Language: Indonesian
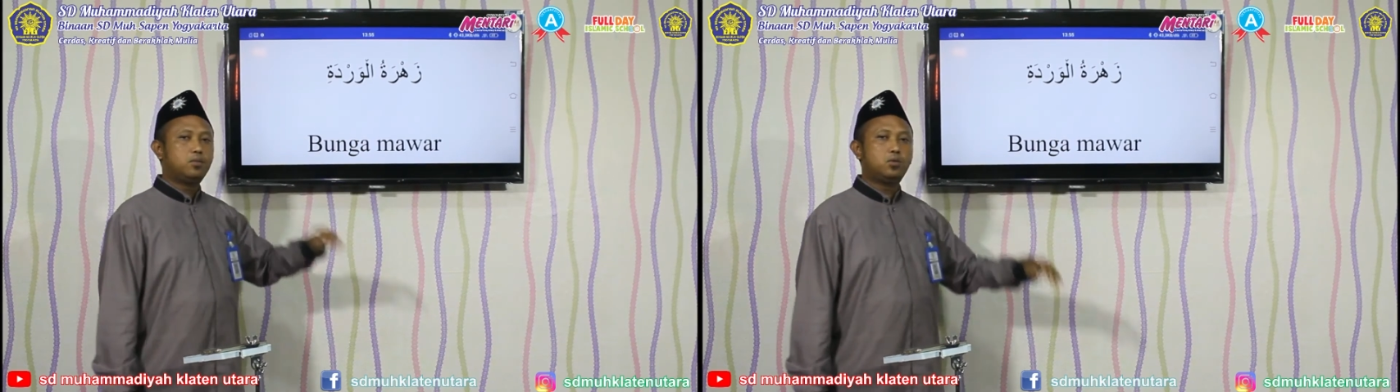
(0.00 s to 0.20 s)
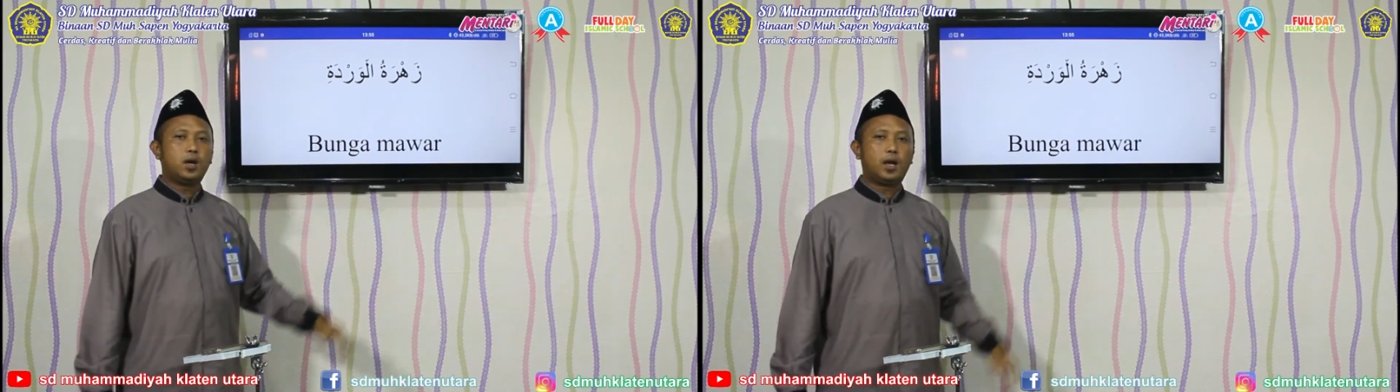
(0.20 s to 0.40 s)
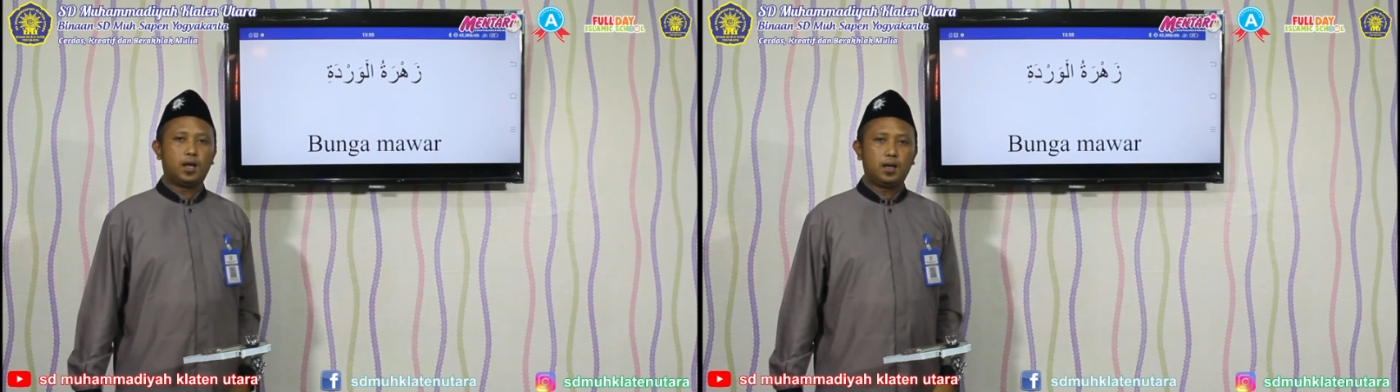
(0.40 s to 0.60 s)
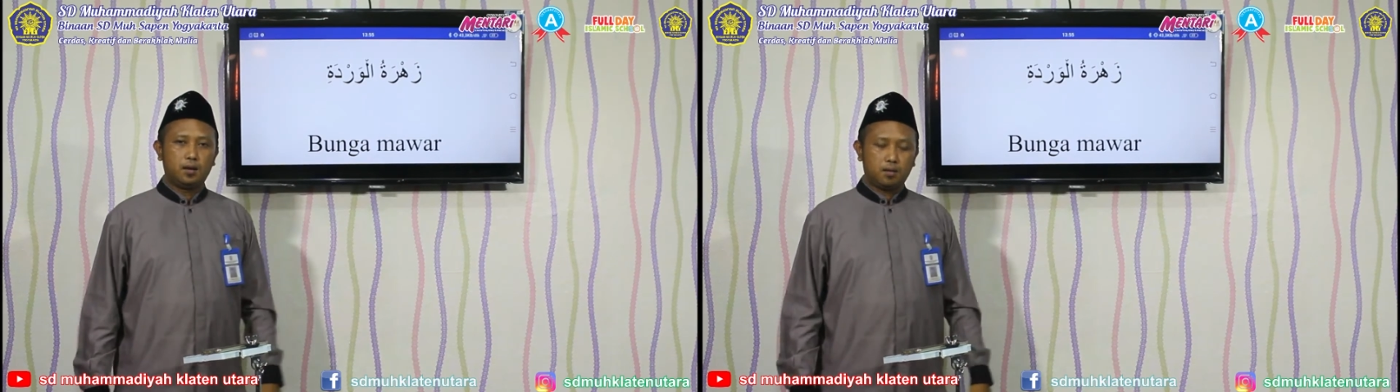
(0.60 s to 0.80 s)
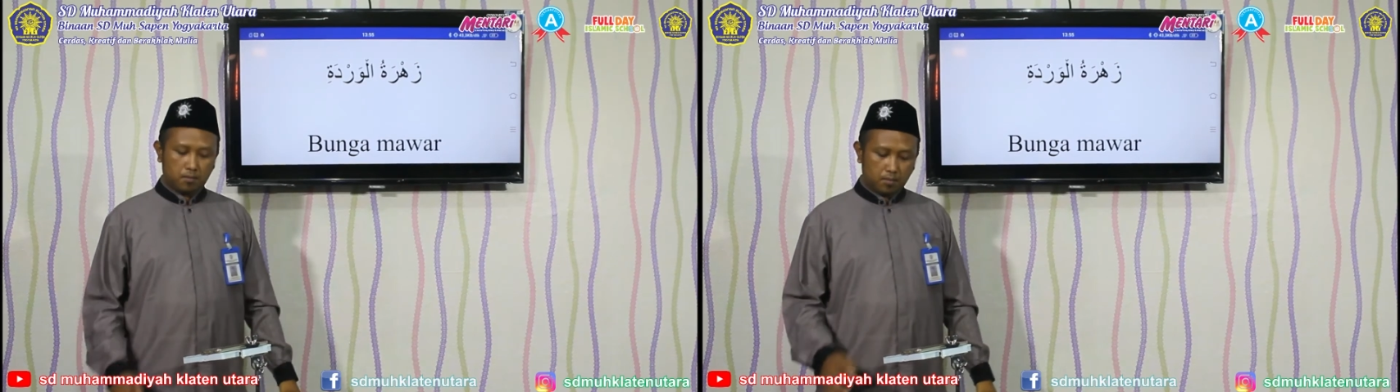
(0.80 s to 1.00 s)
bunga
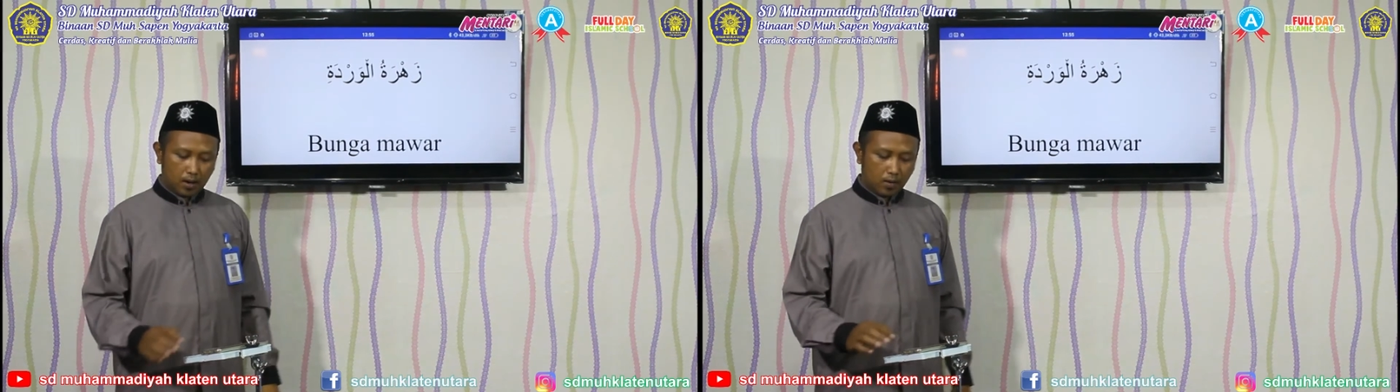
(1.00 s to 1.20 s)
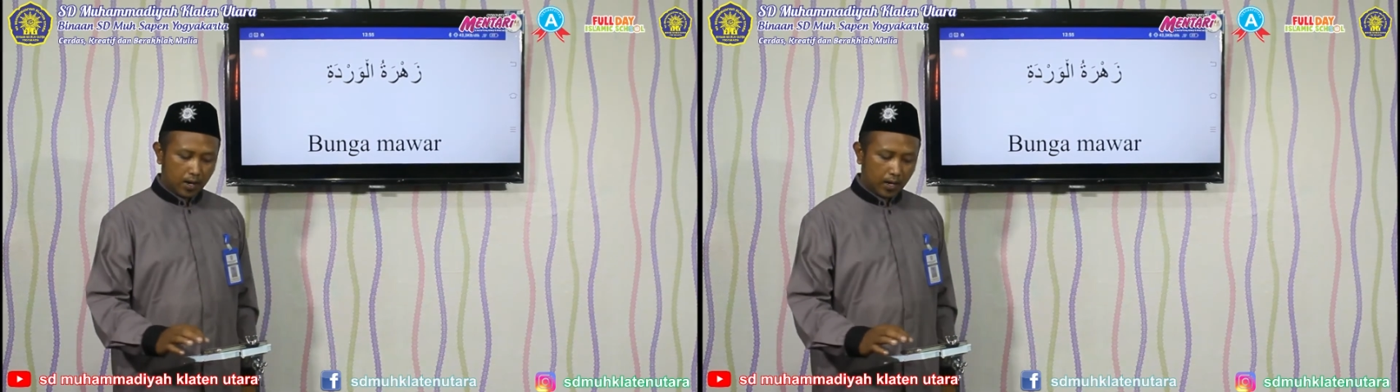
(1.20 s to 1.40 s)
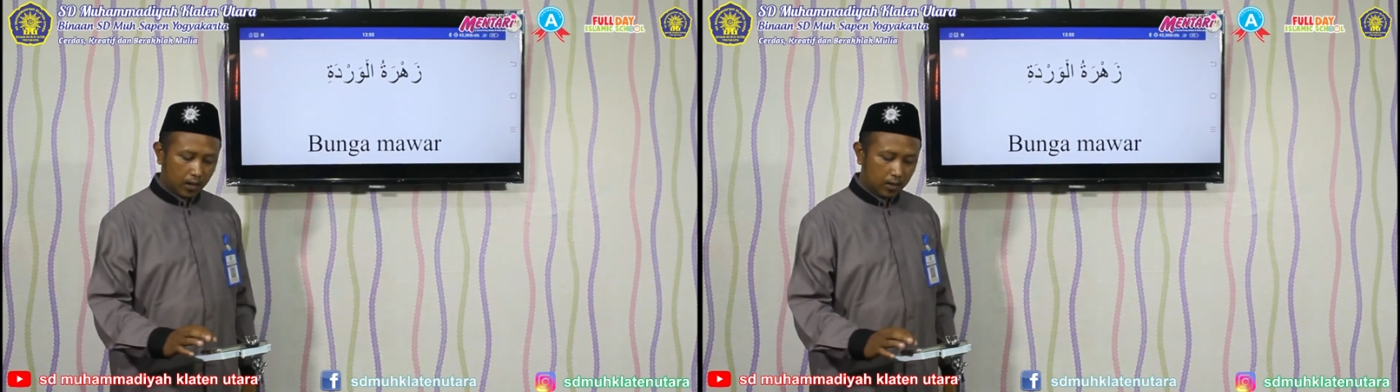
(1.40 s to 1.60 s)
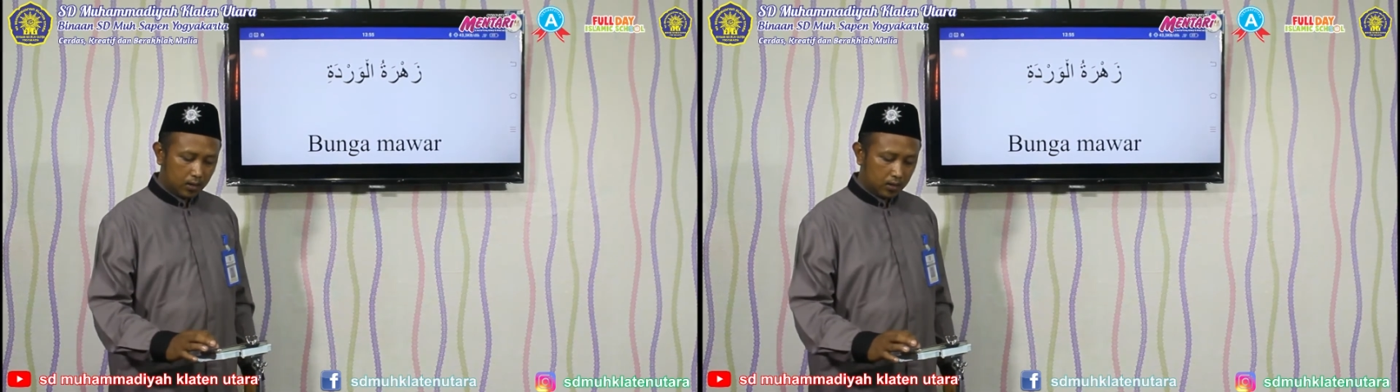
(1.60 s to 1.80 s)
mawar.